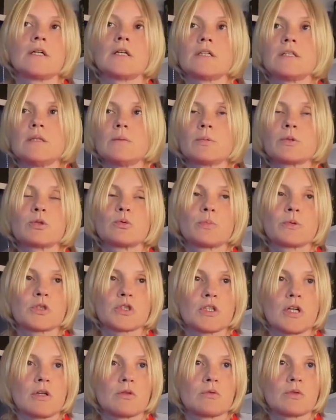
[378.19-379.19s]
они
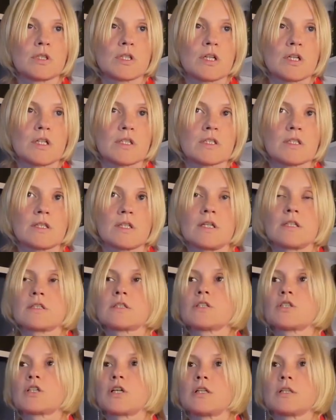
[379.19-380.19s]
предупреждают три раза, да,
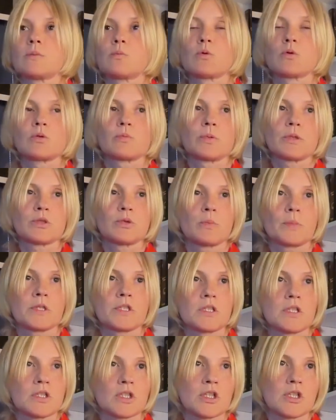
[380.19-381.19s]
сначала могут
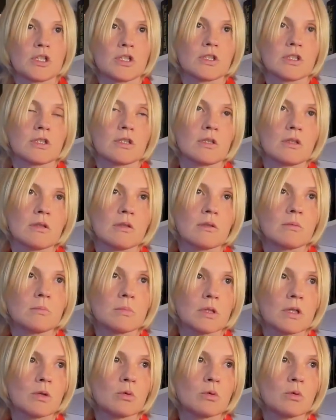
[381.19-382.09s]
предупредить через а,